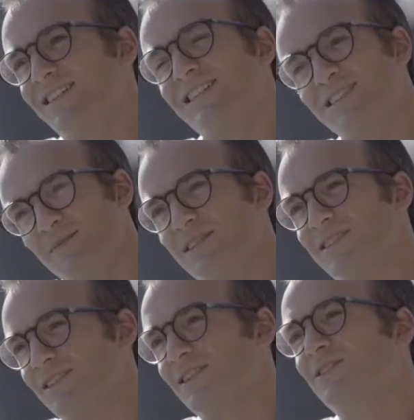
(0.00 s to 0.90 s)
Ah, c'est bien,
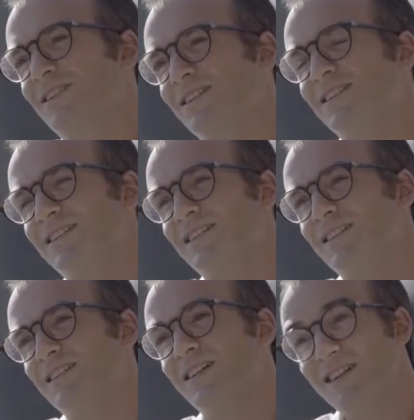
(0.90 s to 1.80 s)
ça j'adore.
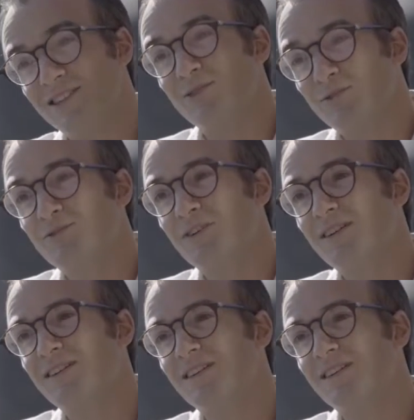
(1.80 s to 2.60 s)
Les gens souffrent.